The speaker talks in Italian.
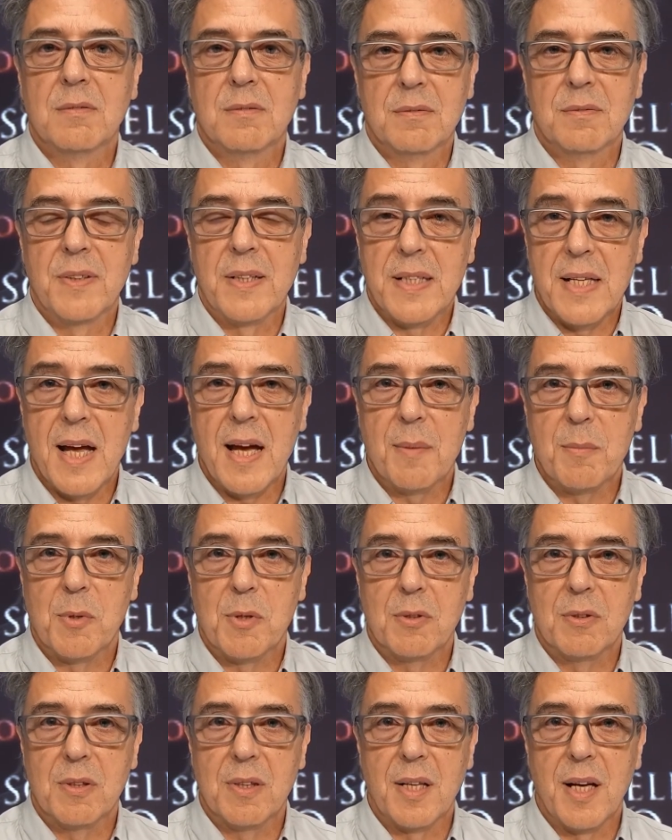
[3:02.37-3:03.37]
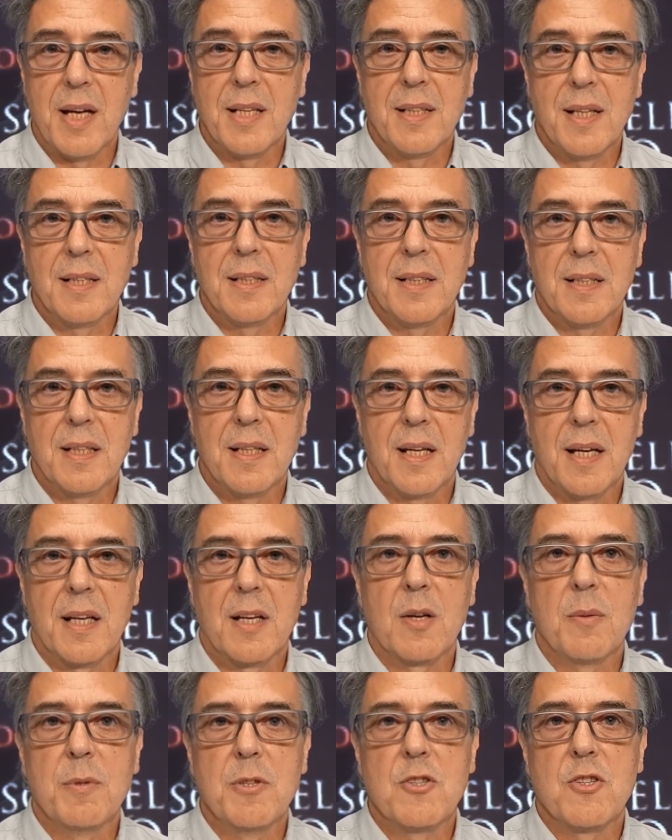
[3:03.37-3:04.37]
veniamo, e da lì
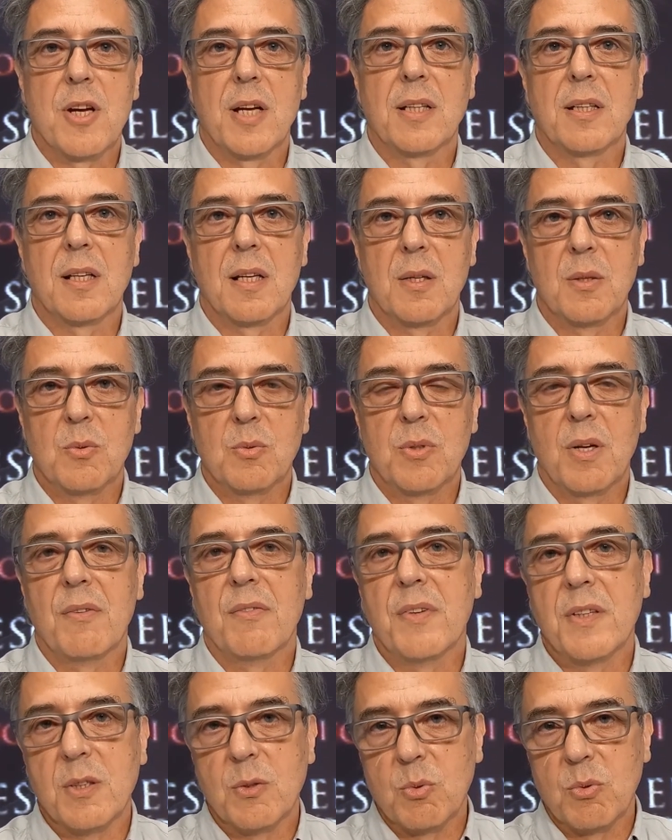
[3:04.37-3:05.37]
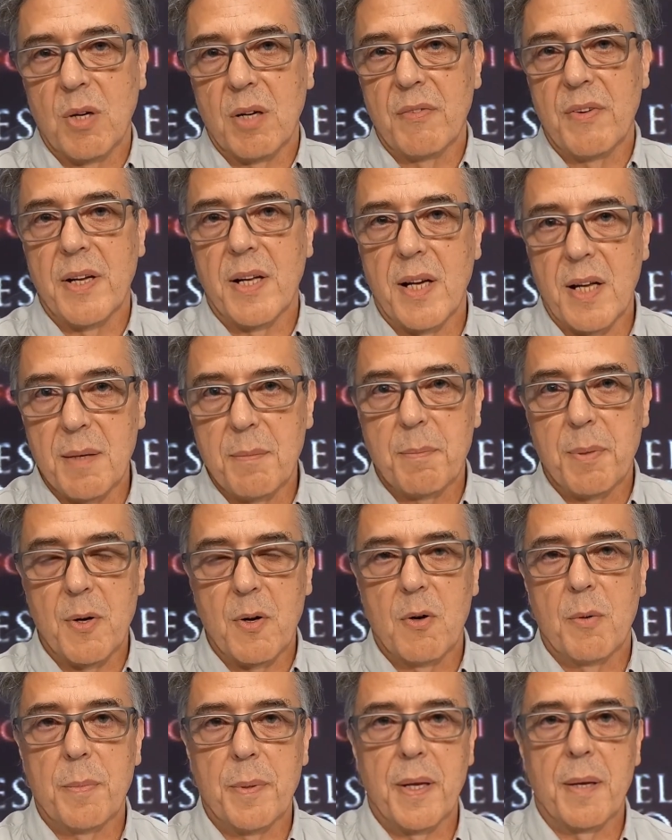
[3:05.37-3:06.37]
è cominciata un'avventura vera e
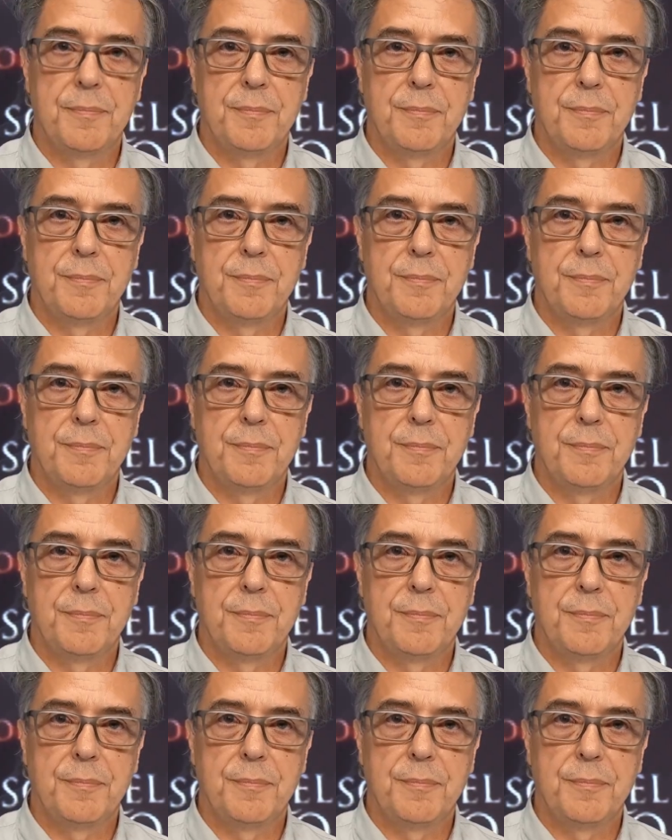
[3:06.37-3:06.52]
propria.